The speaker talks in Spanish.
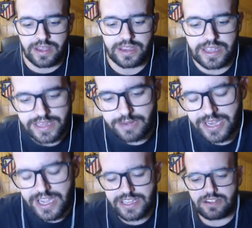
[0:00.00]
¿Qué tal mi
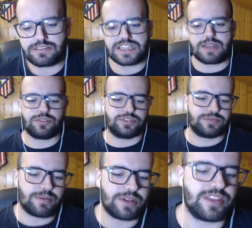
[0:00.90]
gente? ¿Cómo estamos?
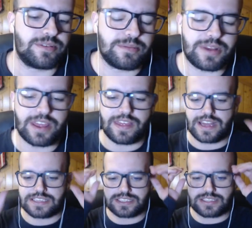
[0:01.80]
Bienvenidos,
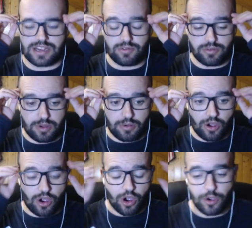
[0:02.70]
bienvenidas a un
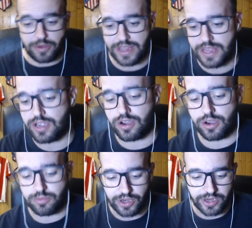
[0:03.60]
nuevo
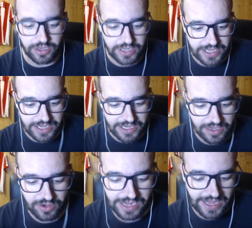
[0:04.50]
vídeo. Bueno, eh,
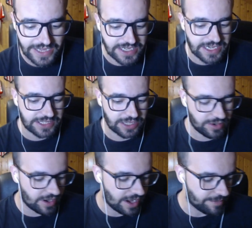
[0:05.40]
lo que leéis en el
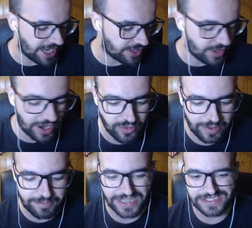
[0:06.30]
título de la miniatura no
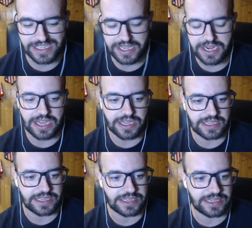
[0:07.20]
es mentira.
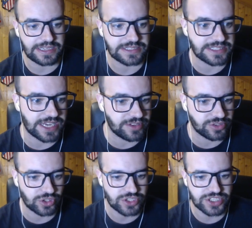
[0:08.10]
Eh,
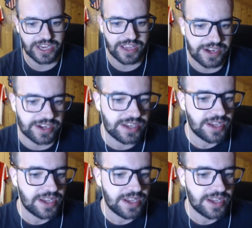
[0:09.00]
siento ser